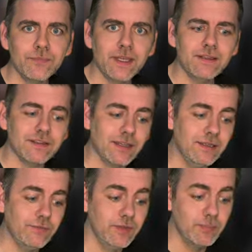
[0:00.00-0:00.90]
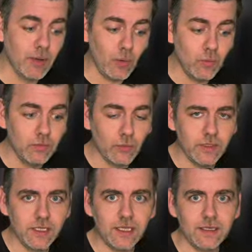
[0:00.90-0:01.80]
Ja, das heißt, wir brauchen
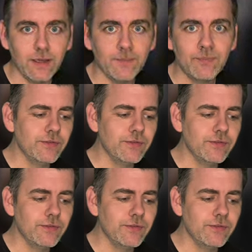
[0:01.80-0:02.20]
neue Gegner.